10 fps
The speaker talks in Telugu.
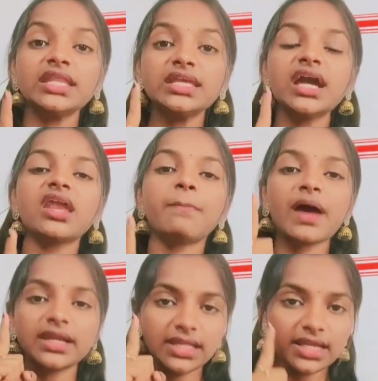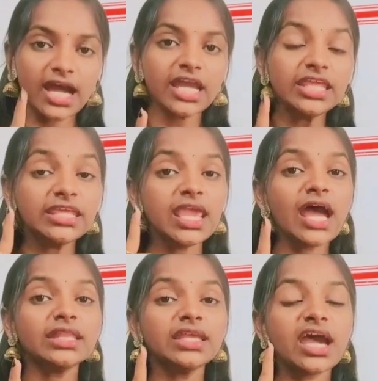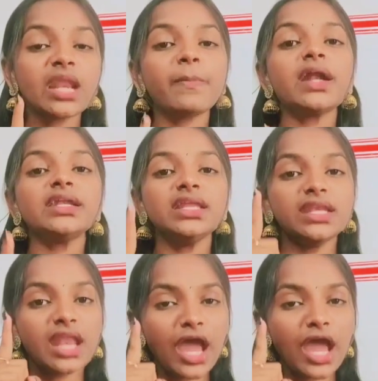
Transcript: అధికార పార్టీ కానీ ఏ అధికార పార్టీ